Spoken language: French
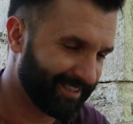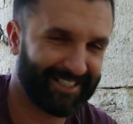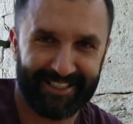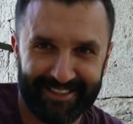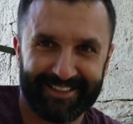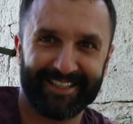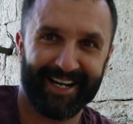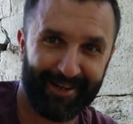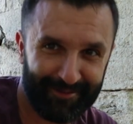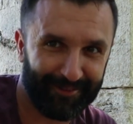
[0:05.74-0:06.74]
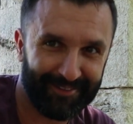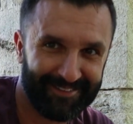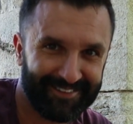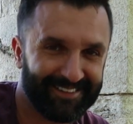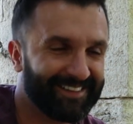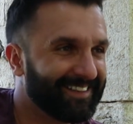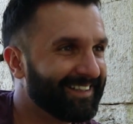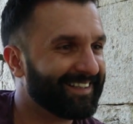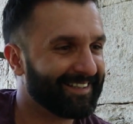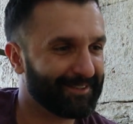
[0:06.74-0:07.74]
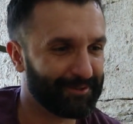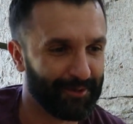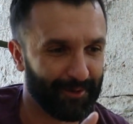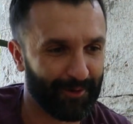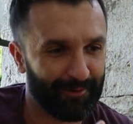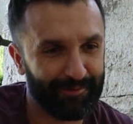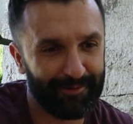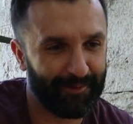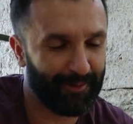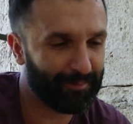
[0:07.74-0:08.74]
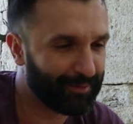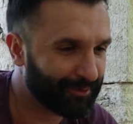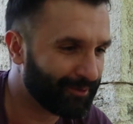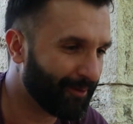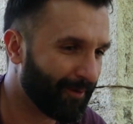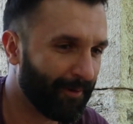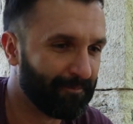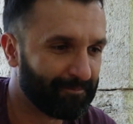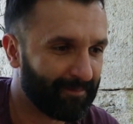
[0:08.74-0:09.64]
qui j'étais avant, de l'enfant plutôt